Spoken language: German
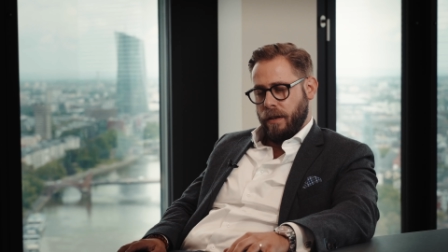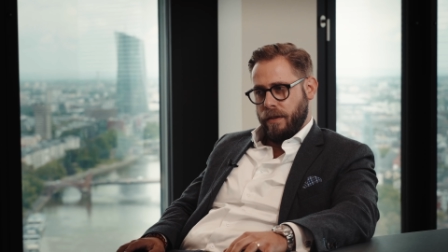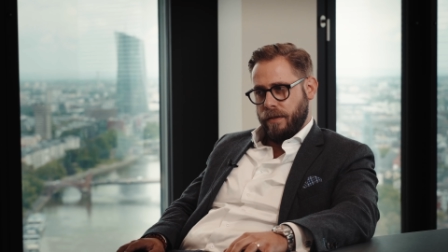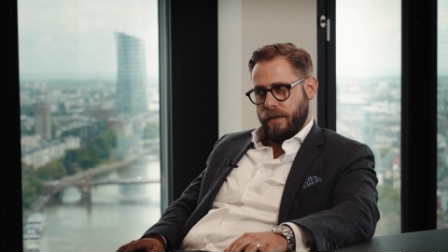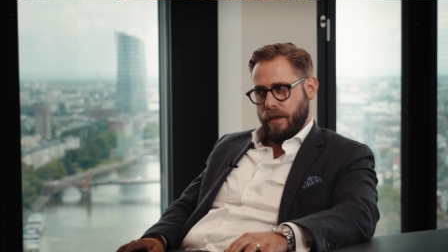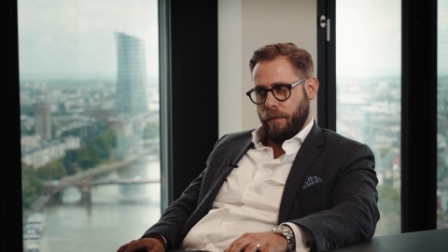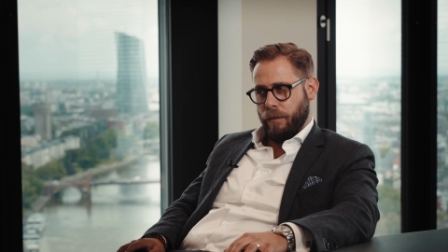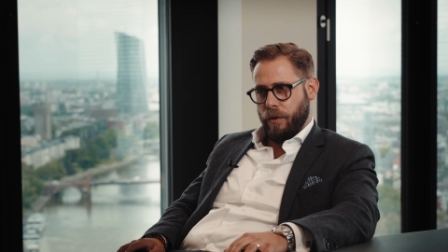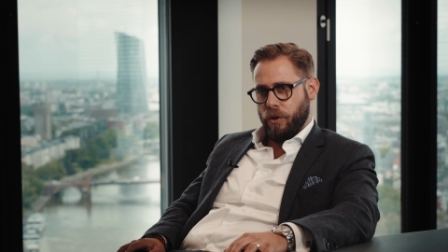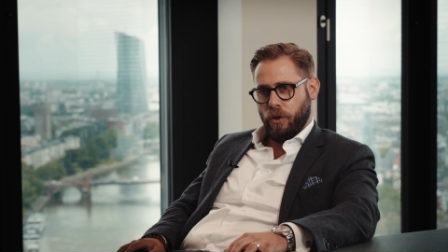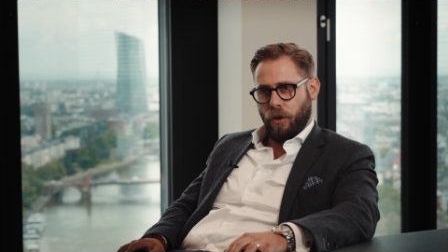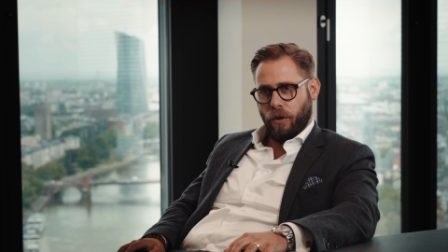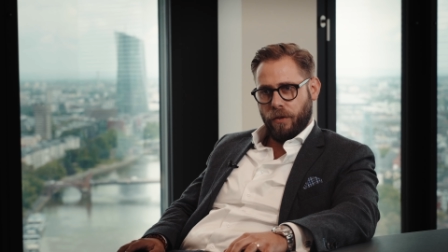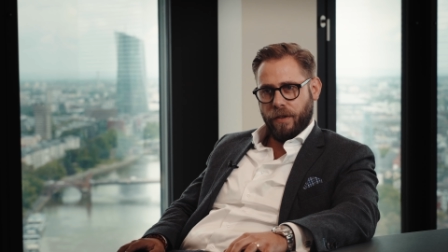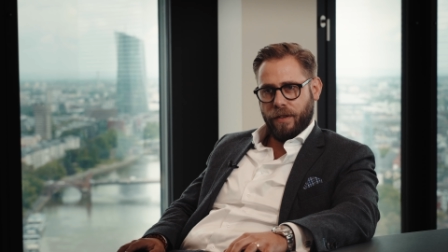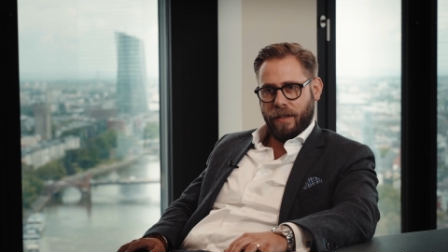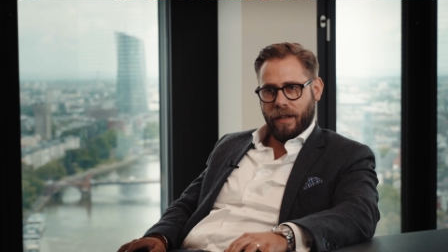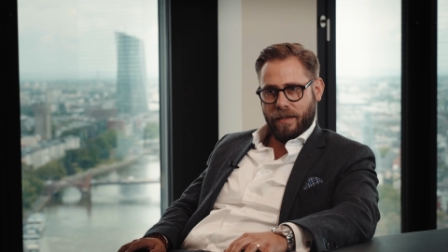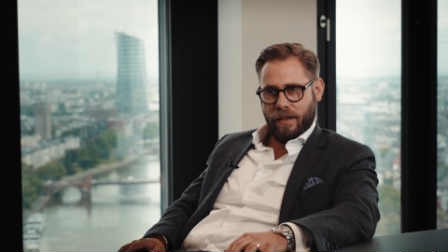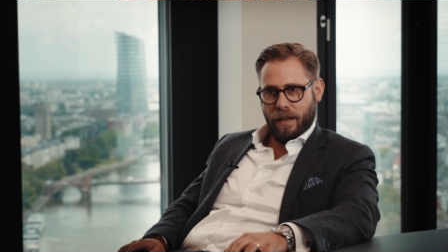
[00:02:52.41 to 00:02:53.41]
Sie haben die
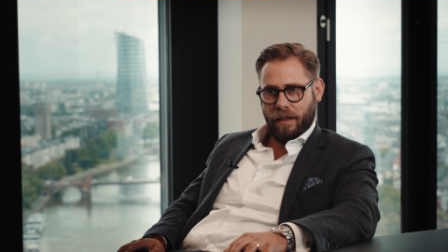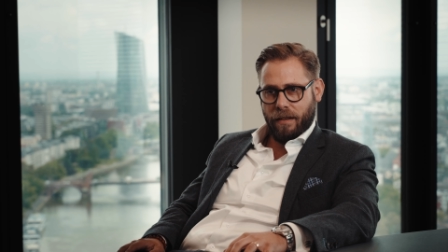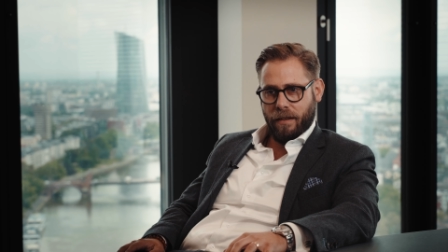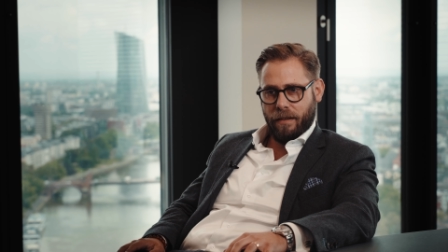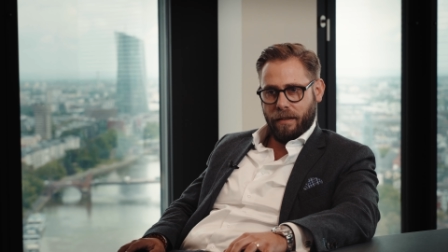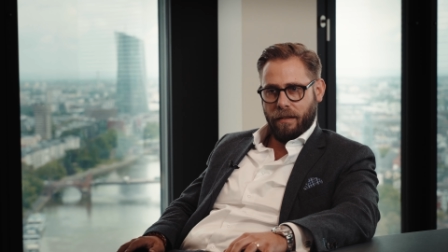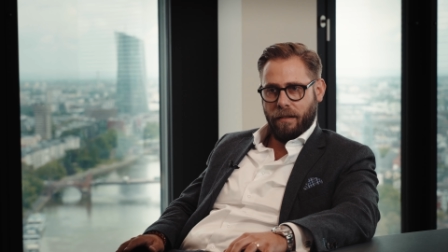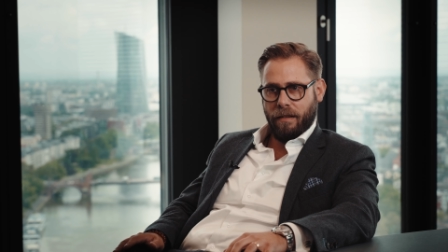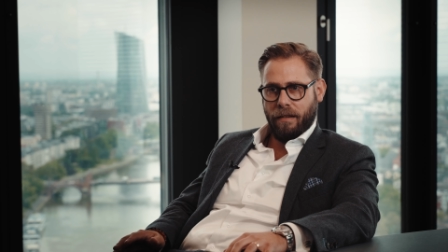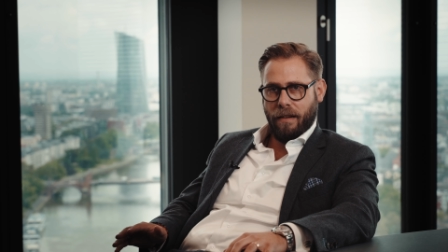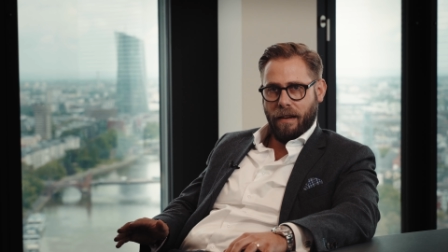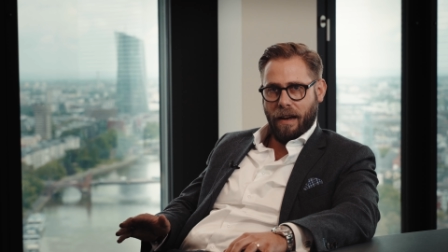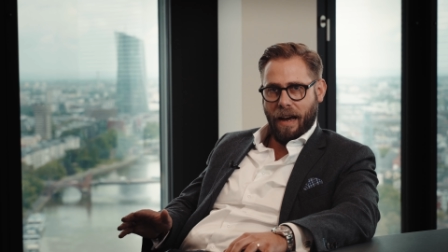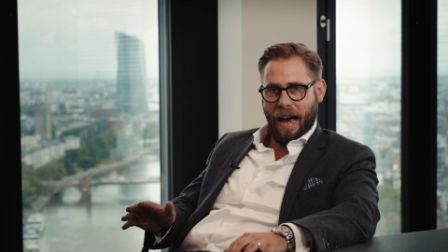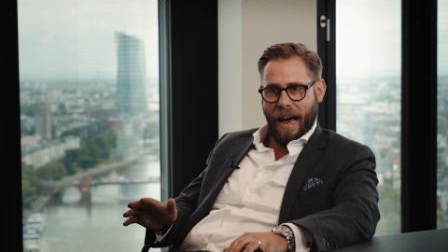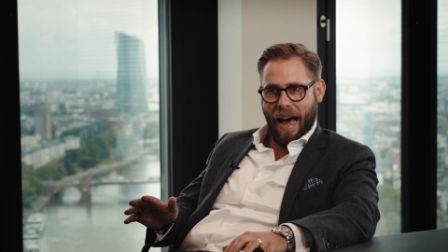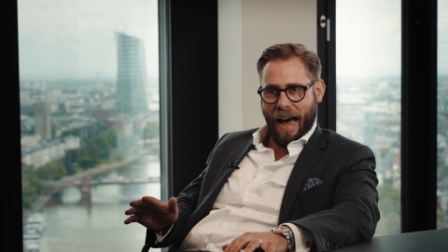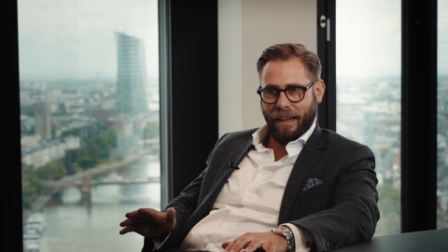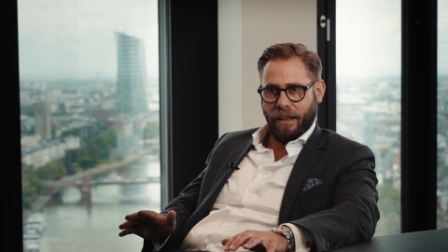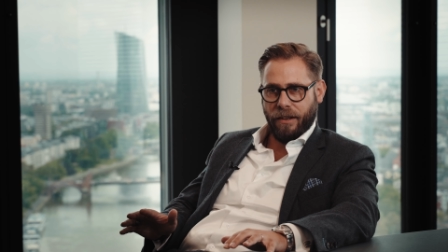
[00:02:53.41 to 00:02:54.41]
Chance tatsächlich
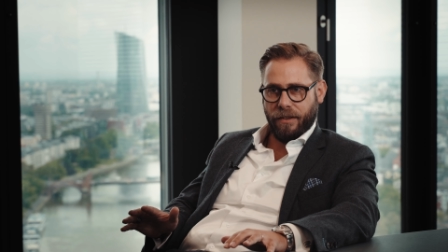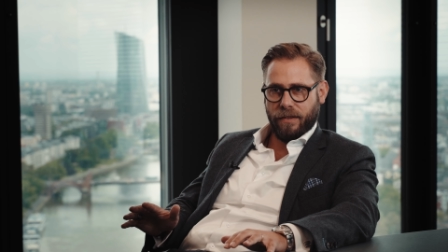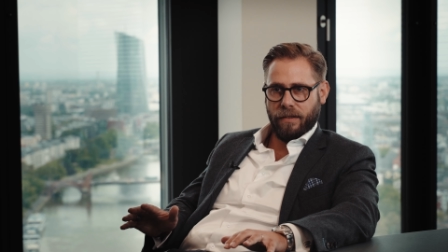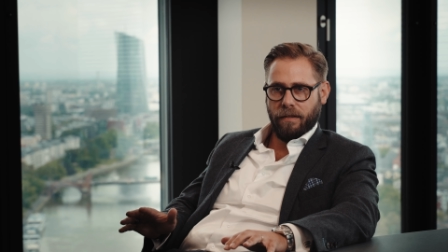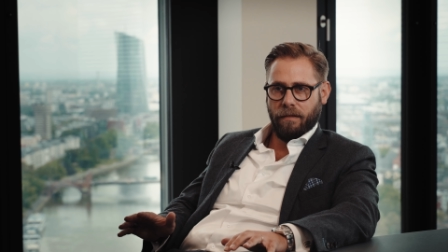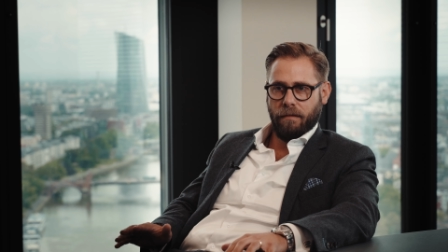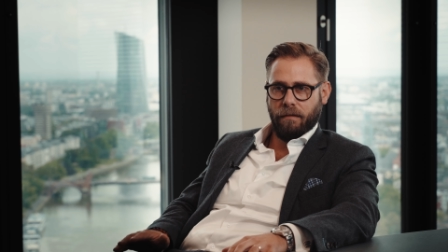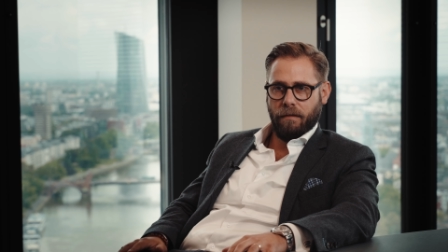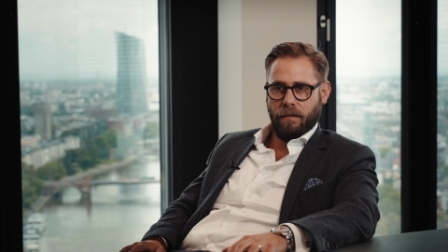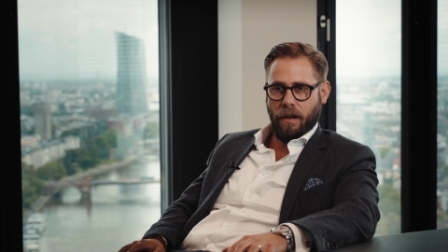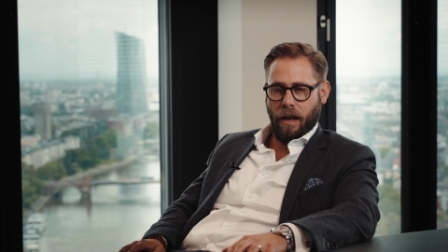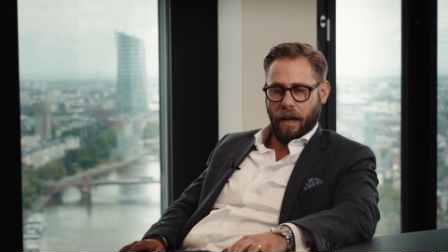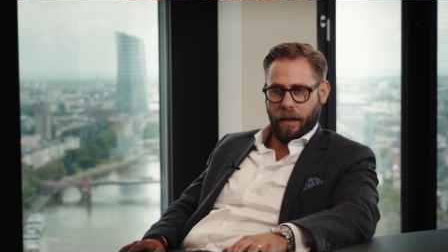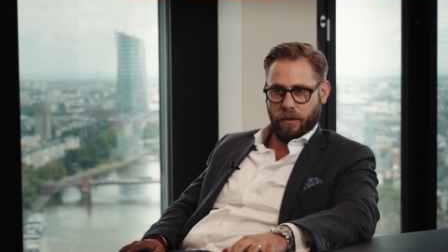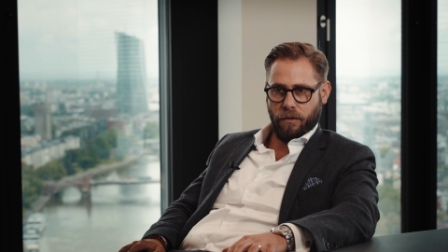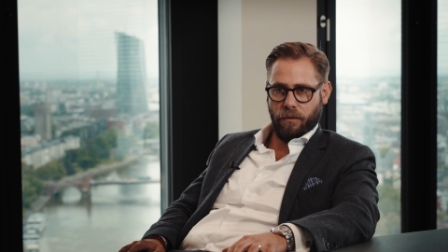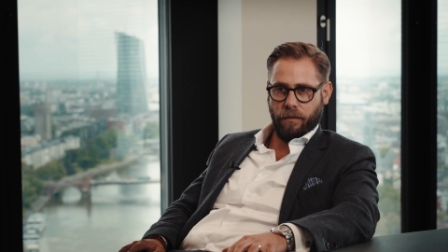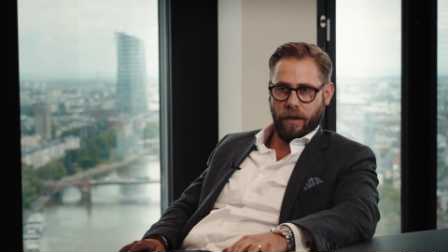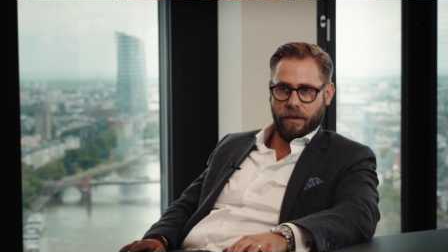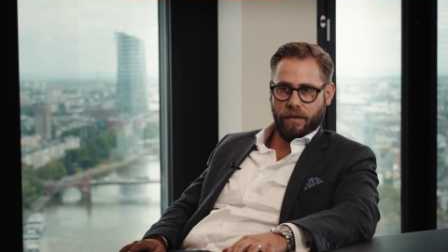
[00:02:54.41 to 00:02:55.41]
alles
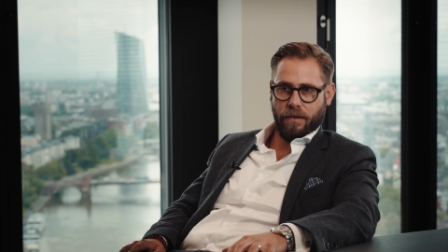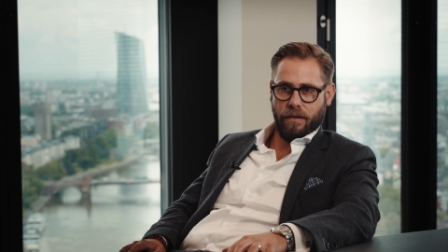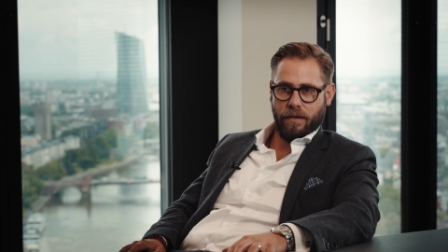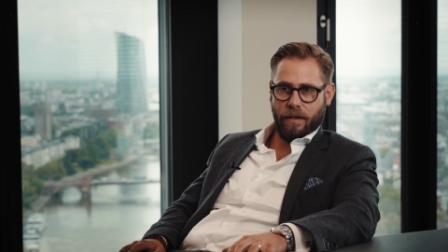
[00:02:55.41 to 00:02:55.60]
anzufassen.